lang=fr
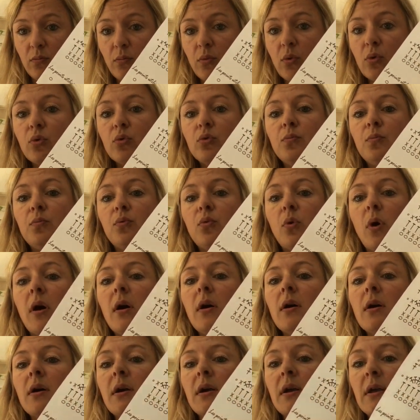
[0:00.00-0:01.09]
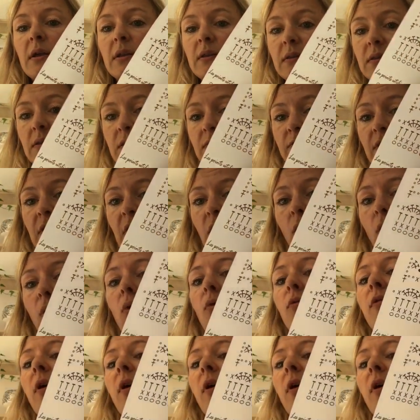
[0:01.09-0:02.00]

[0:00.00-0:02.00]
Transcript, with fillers: beaucoup de points différents.